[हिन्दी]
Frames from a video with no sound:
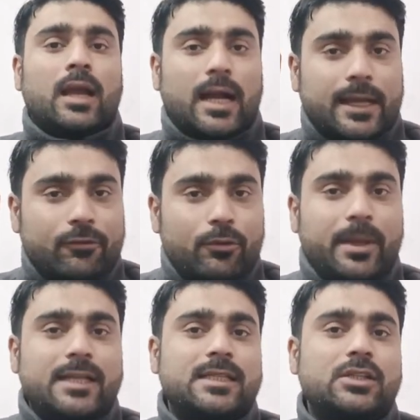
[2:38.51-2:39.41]
अगर वो
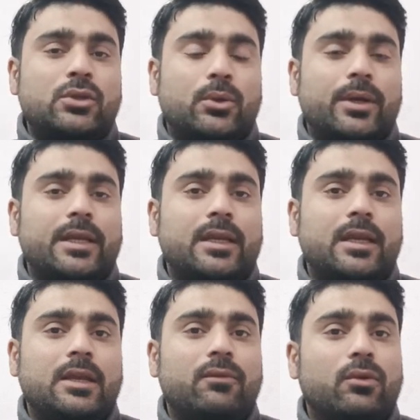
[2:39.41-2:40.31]
मेडिसिन छोड़ेंगे
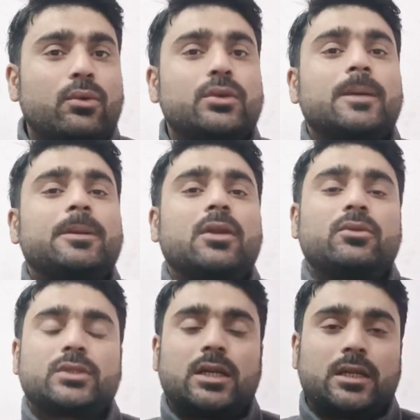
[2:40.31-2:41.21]
वो खुद अपना
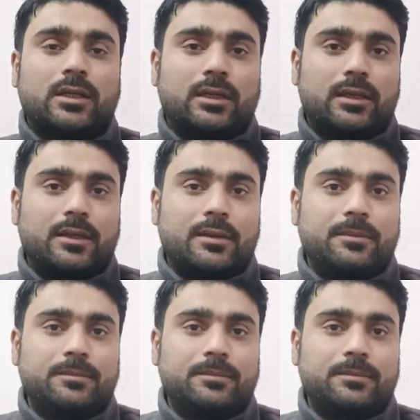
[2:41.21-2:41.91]
नुकसान करेंगे